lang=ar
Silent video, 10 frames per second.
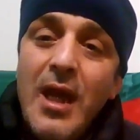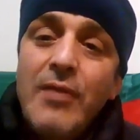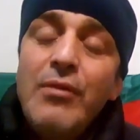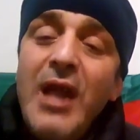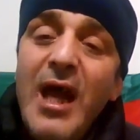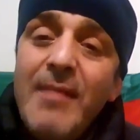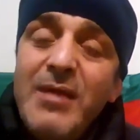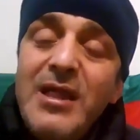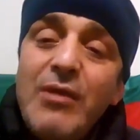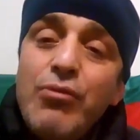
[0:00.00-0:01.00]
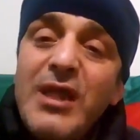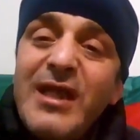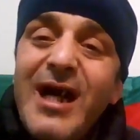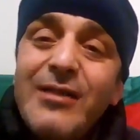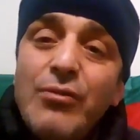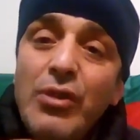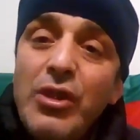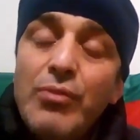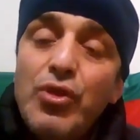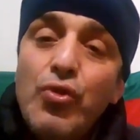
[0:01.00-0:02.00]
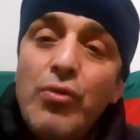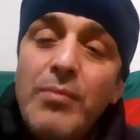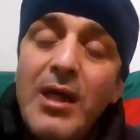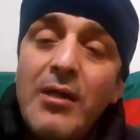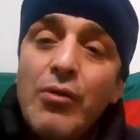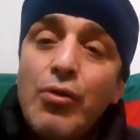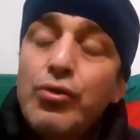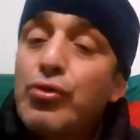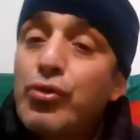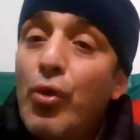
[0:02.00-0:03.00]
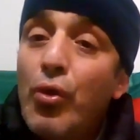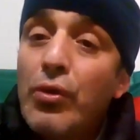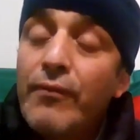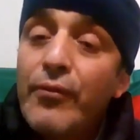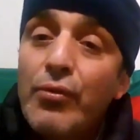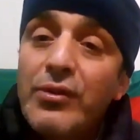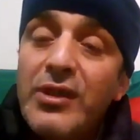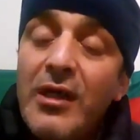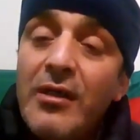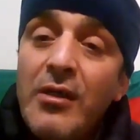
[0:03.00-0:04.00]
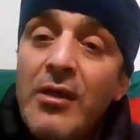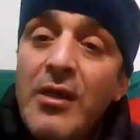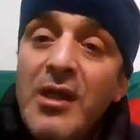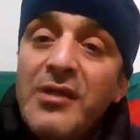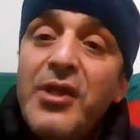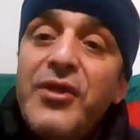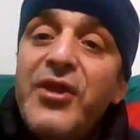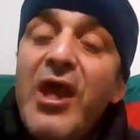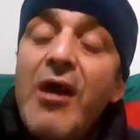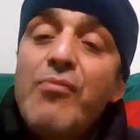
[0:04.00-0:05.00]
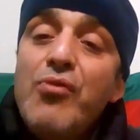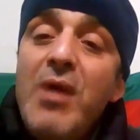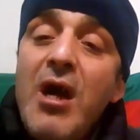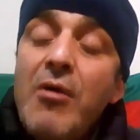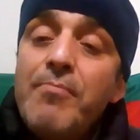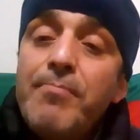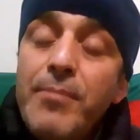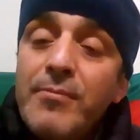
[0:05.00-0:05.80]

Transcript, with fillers: هذو اللاعبين اللي كنا نهضروا عليهم نتوما كنتوا تروحوا لفرنسا تتفاهموا معاهم